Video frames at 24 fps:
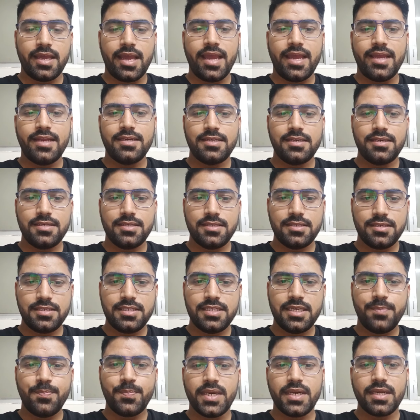एंड
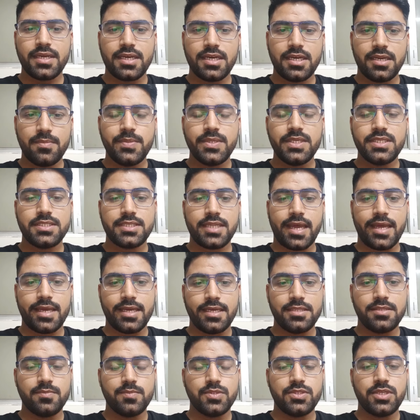ये पढ़कर भी
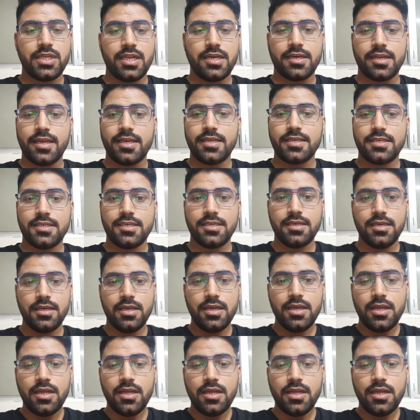शायद मुझे लग रहा है कि